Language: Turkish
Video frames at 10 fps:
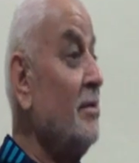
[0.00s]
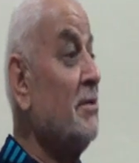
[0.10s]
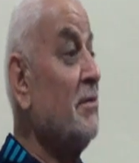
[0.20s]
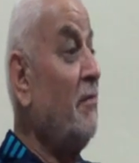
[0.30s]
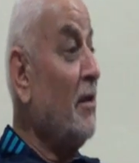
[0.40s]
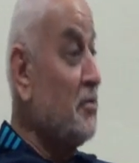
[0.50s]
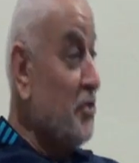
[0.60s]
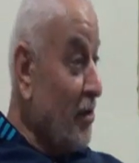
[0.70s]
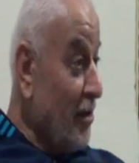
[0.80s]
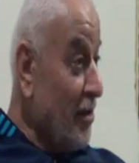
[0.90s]
sıfat
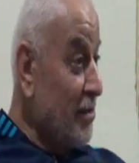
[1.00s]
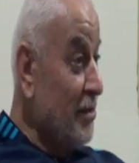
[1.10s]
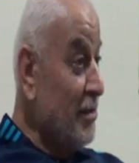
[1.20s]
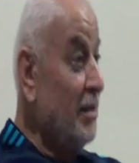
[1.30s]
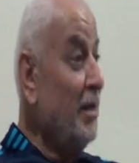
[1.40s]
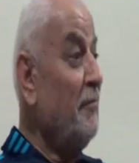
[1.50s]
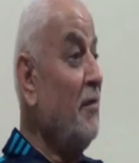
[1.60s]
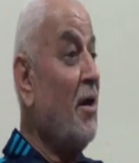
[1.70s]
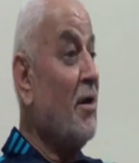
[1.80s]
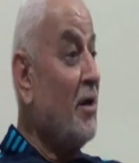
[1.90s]
şeriatı
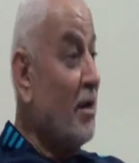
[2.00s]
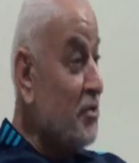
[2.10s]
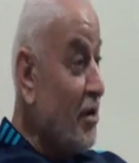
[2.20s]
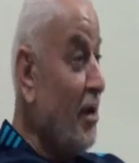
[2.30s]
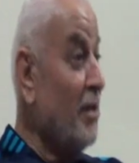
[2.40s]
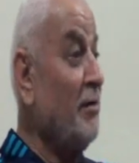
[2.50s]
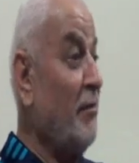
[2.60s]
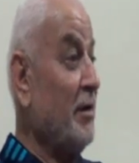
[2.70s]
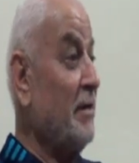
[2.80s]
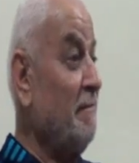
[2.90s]
ve hakkat şeriatı
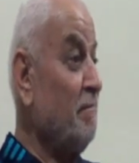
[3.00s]
var.